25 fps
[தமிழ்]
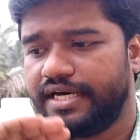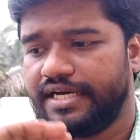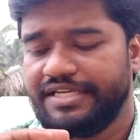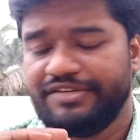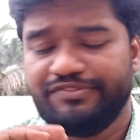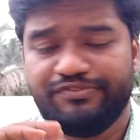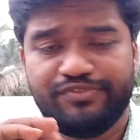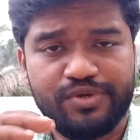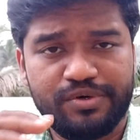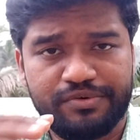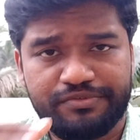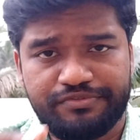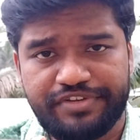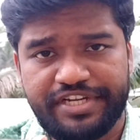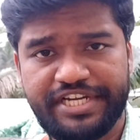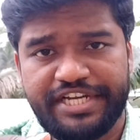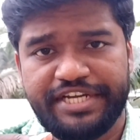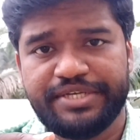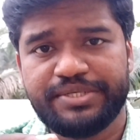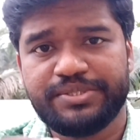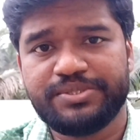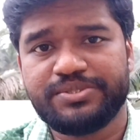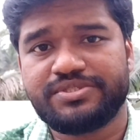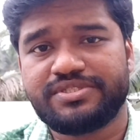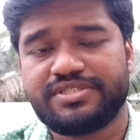இவ்வளோ
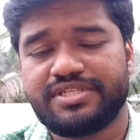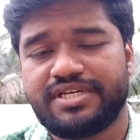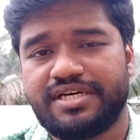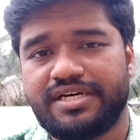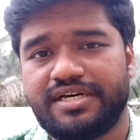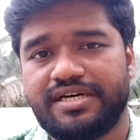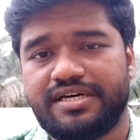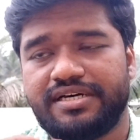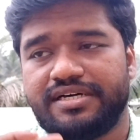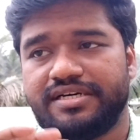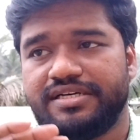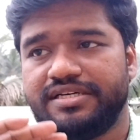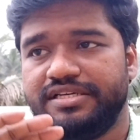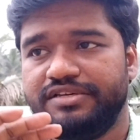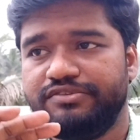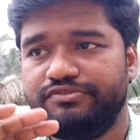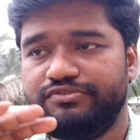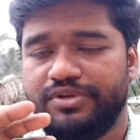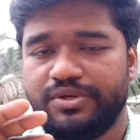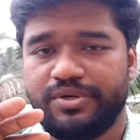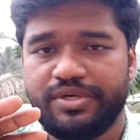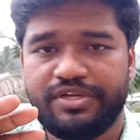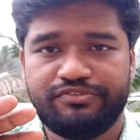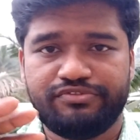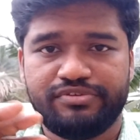வீடியோஸ்
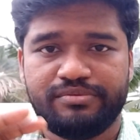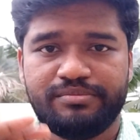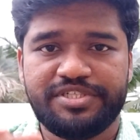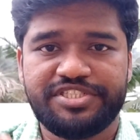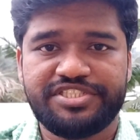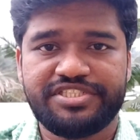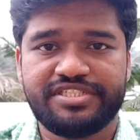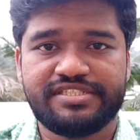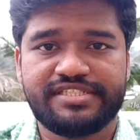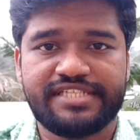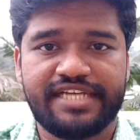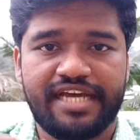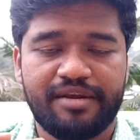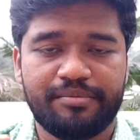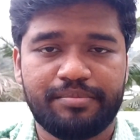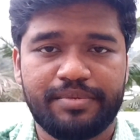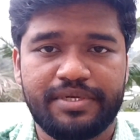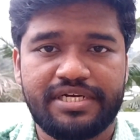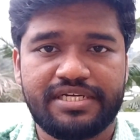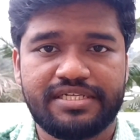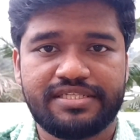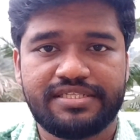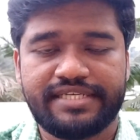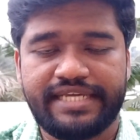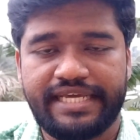இவ்வளோ இன்ஃபர்மேஷன் ஷேர்
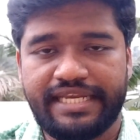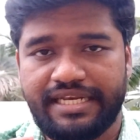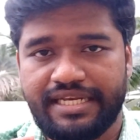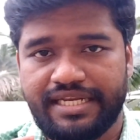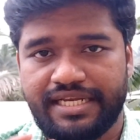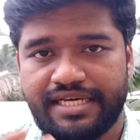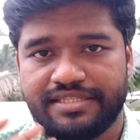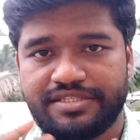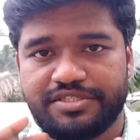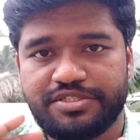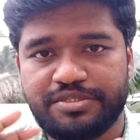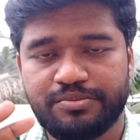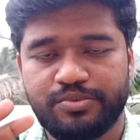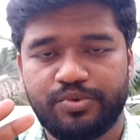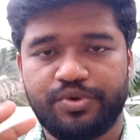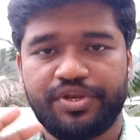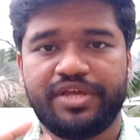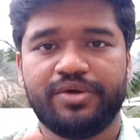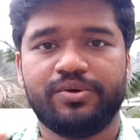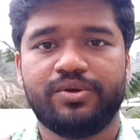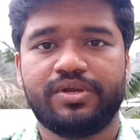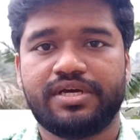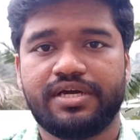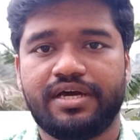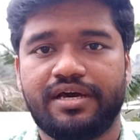பண்ணுறதுக்கு எல்லாத்துக்கும்
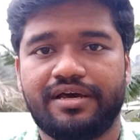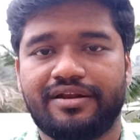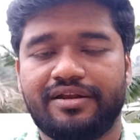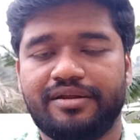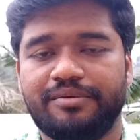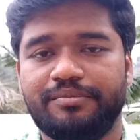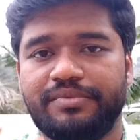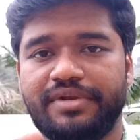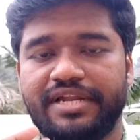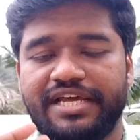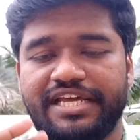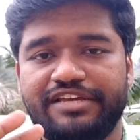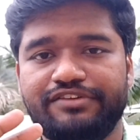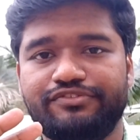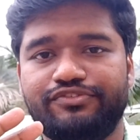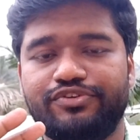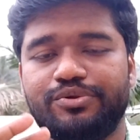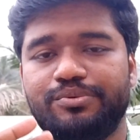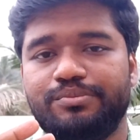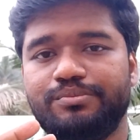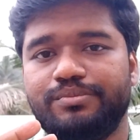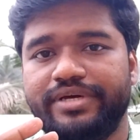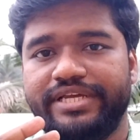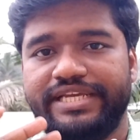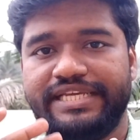ஒரே ஒரு காரணம் லைஃப்
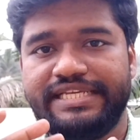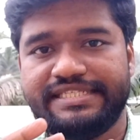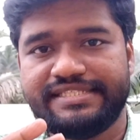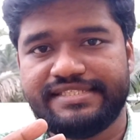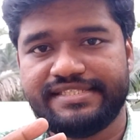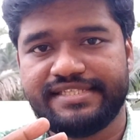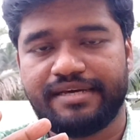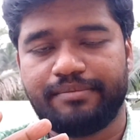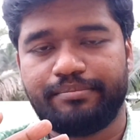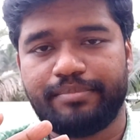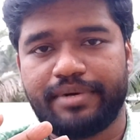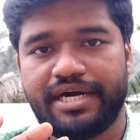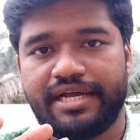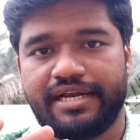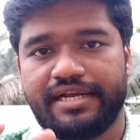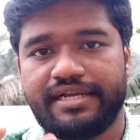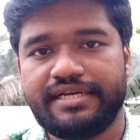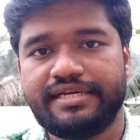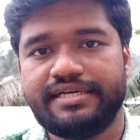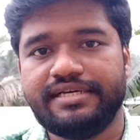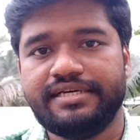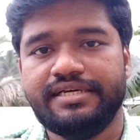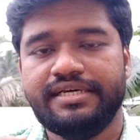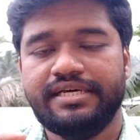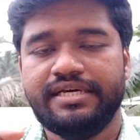ரொம்ப ஈஸியாக
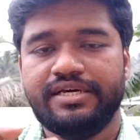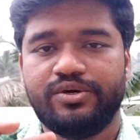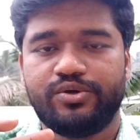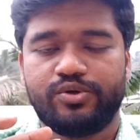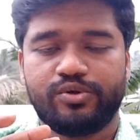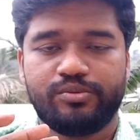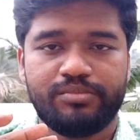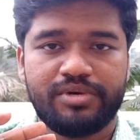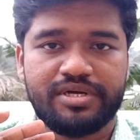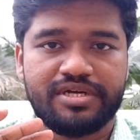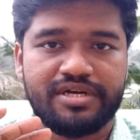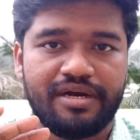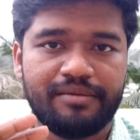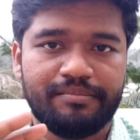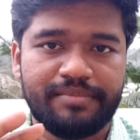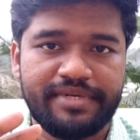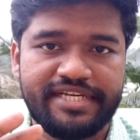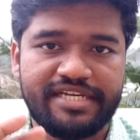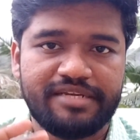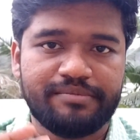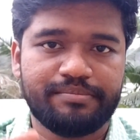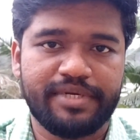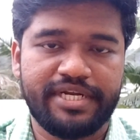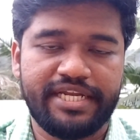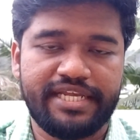பாருங்கள் ரொம்ப
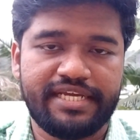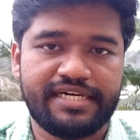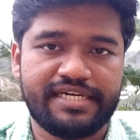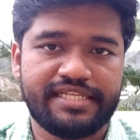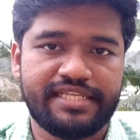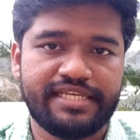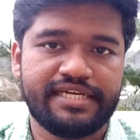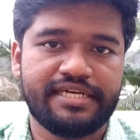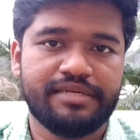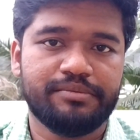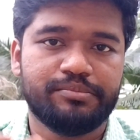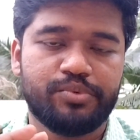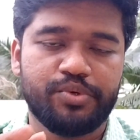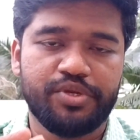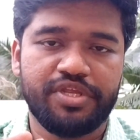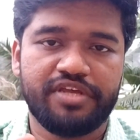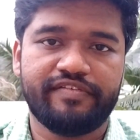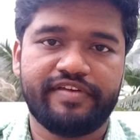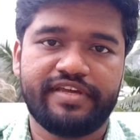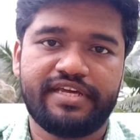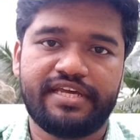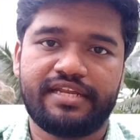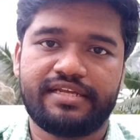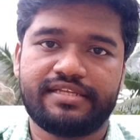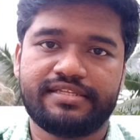காம்ப்ளிகேட் பண்ணிக்காதீங்கன்னு புரிய
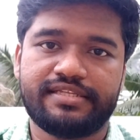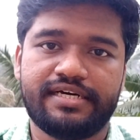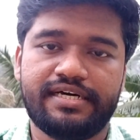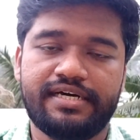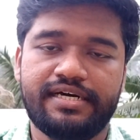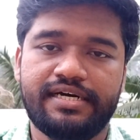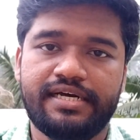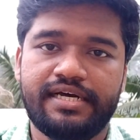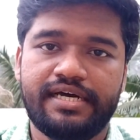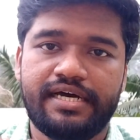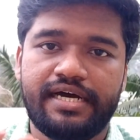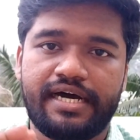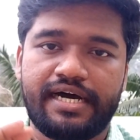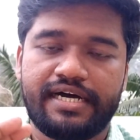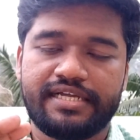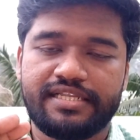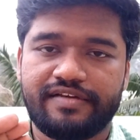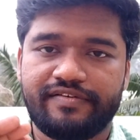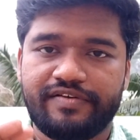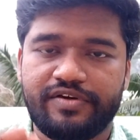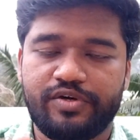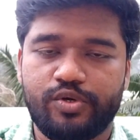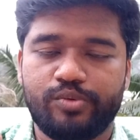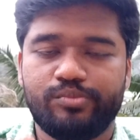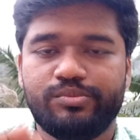வைக்கிறதுக்கு தான் அதை
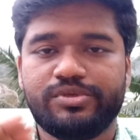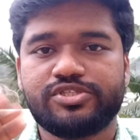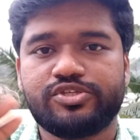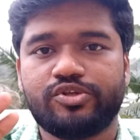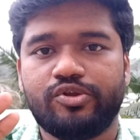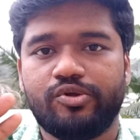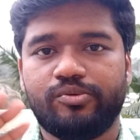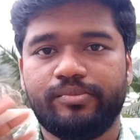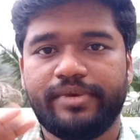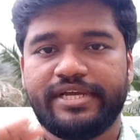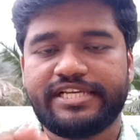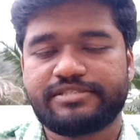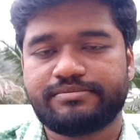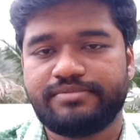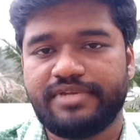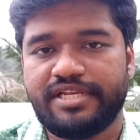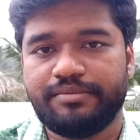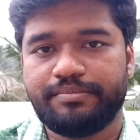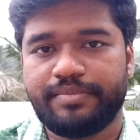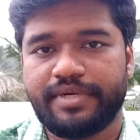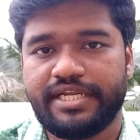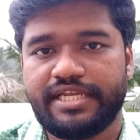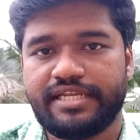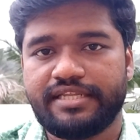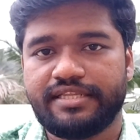அவங்க ரொம்ப ஸ்லோமாக
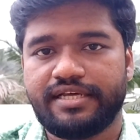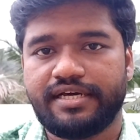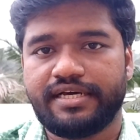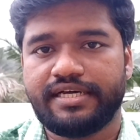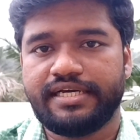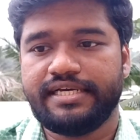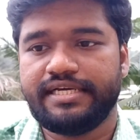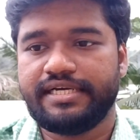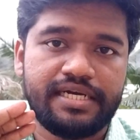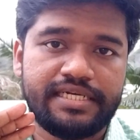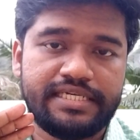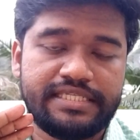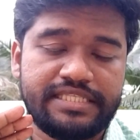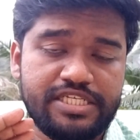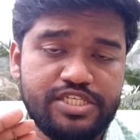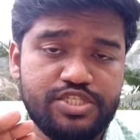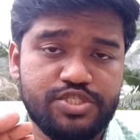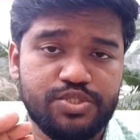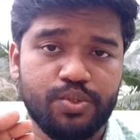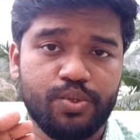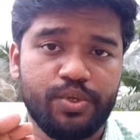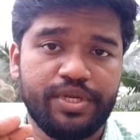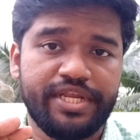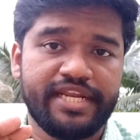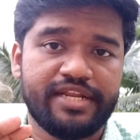எக்ஸ்பிளைன் பண்ணியிருந்தாங்க இந்த
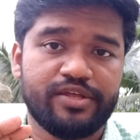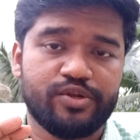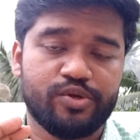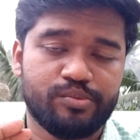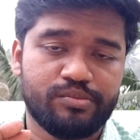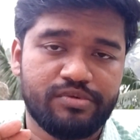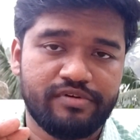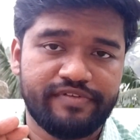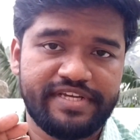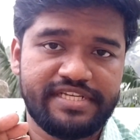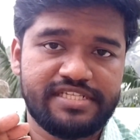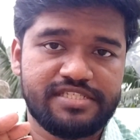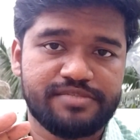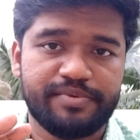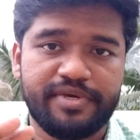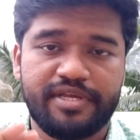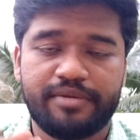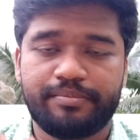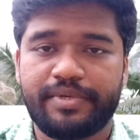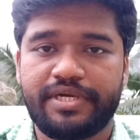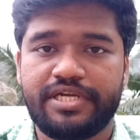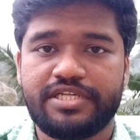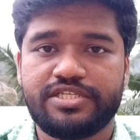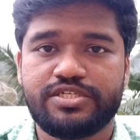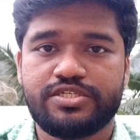ஸ்டோரி என்னை ரொம்பவே
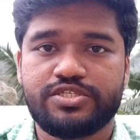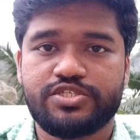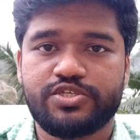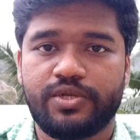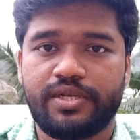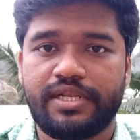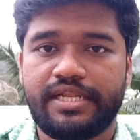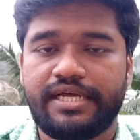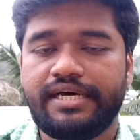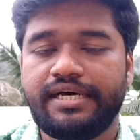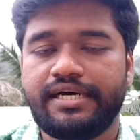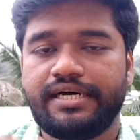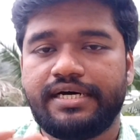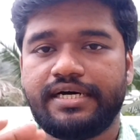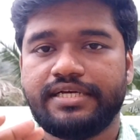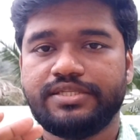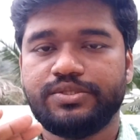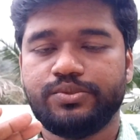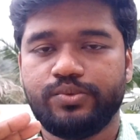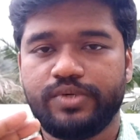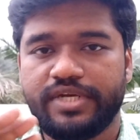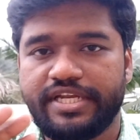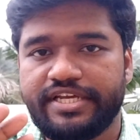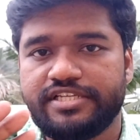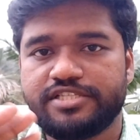இன்ஸ்பயர் பண்ணிச்சுன்னு சொல்லலாம்
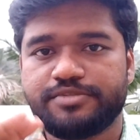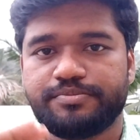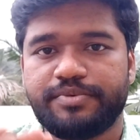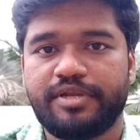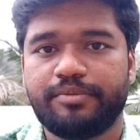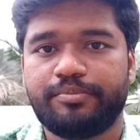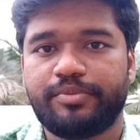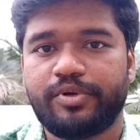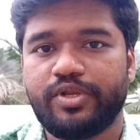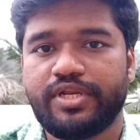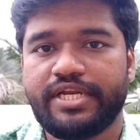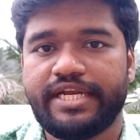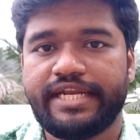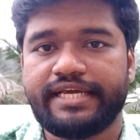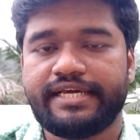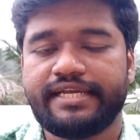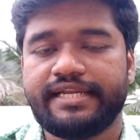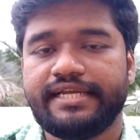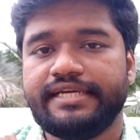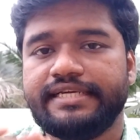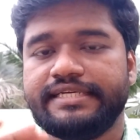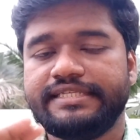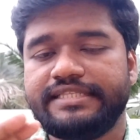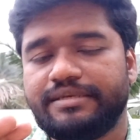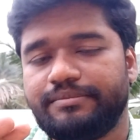அது உங்களே இன்ஸ்பயர் பண்ணணும்னு
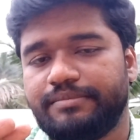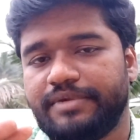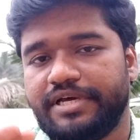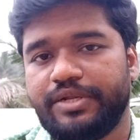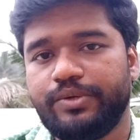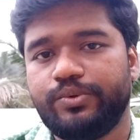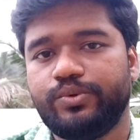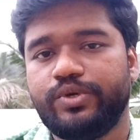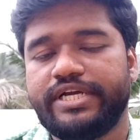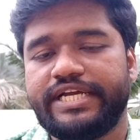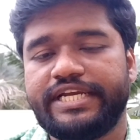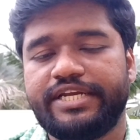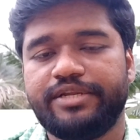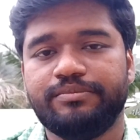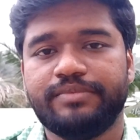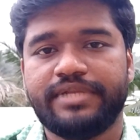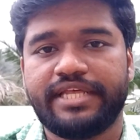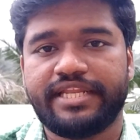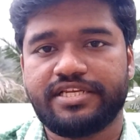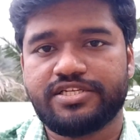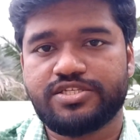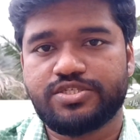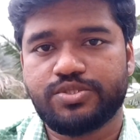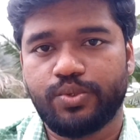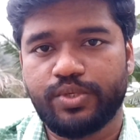நினைக்கிறேன் இந்த மாதிரி உங்ககிட்டயும்
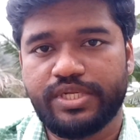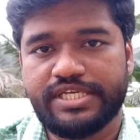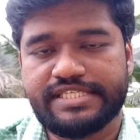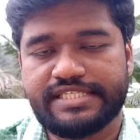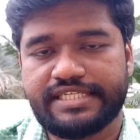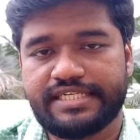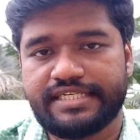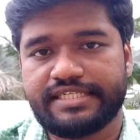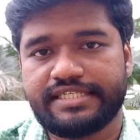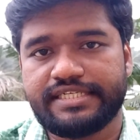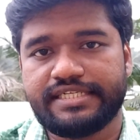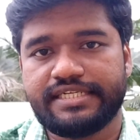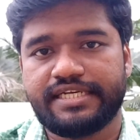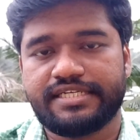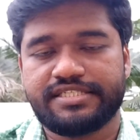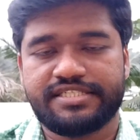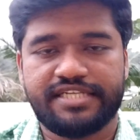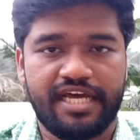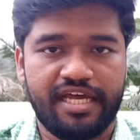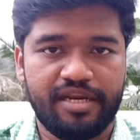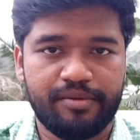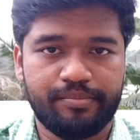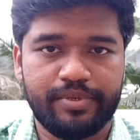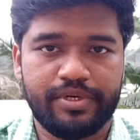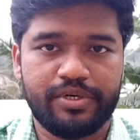நிறைய ஸ்டோரிஸ் இருக்குது நான்
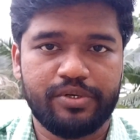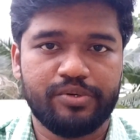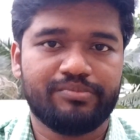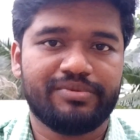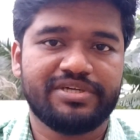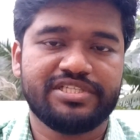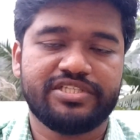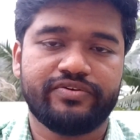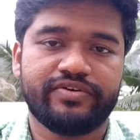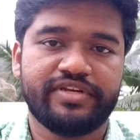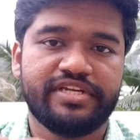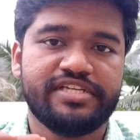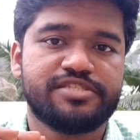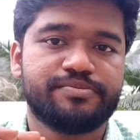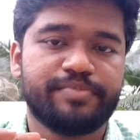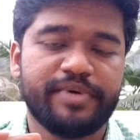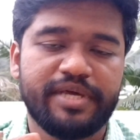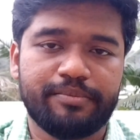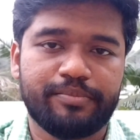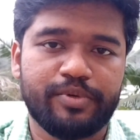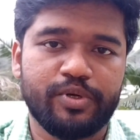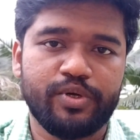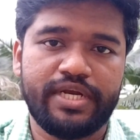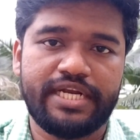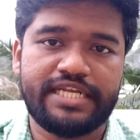ஷேர் பண்ணணும் மற்றவங்க
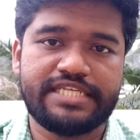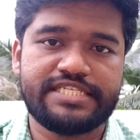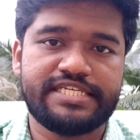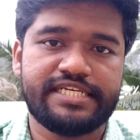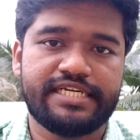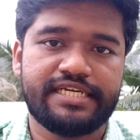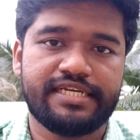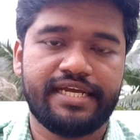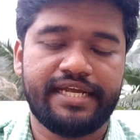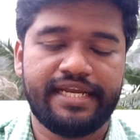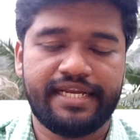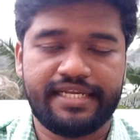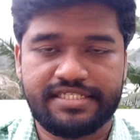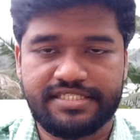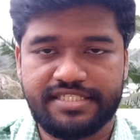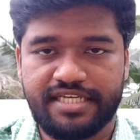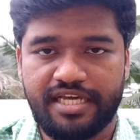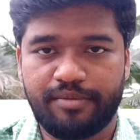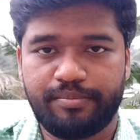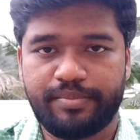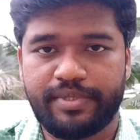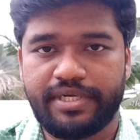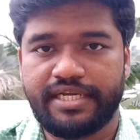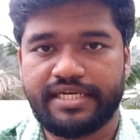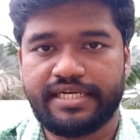இன்ஸ்பயர் பண்ணணும்னு நினச்சிங்கன்னா எனக்கு
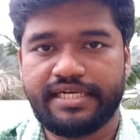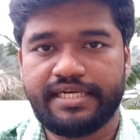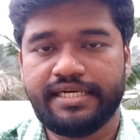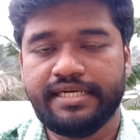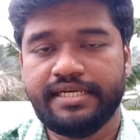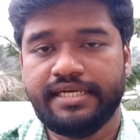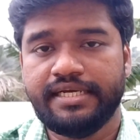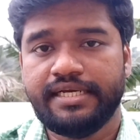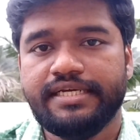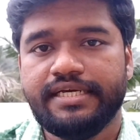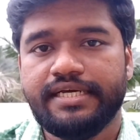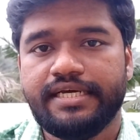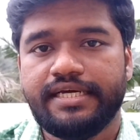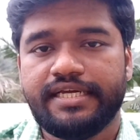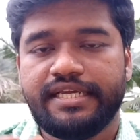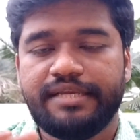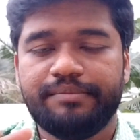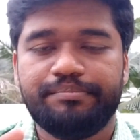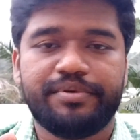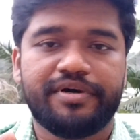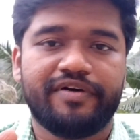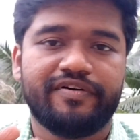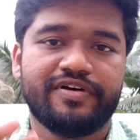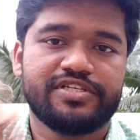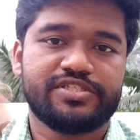ஷேர் பண்ணுங்கள்
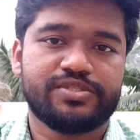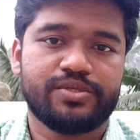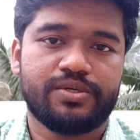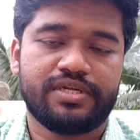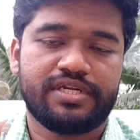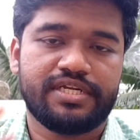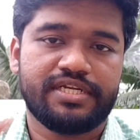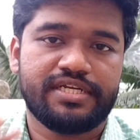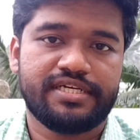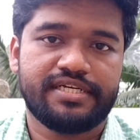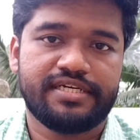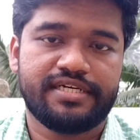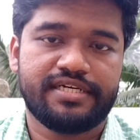இப்போ அவங்க சொல்கிற